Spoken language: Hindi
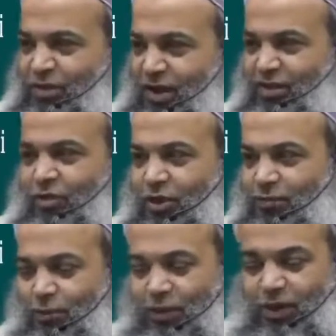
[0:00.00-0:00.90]
जायज़ ख्वाहिश
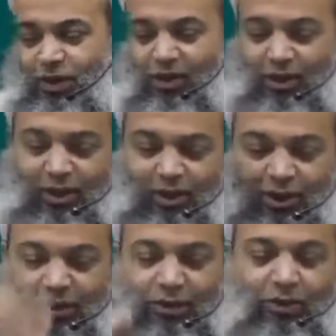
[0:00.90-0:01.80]
पूरी करते हैं
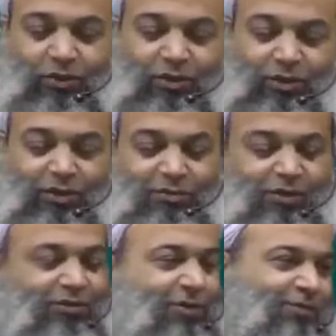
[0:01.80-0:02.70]
इधर गुनाहों की
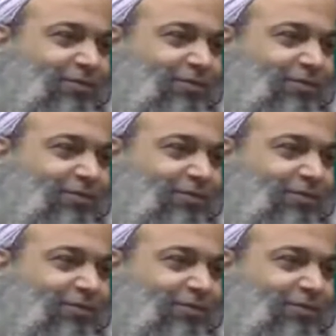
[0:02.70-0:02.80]
माफ़ी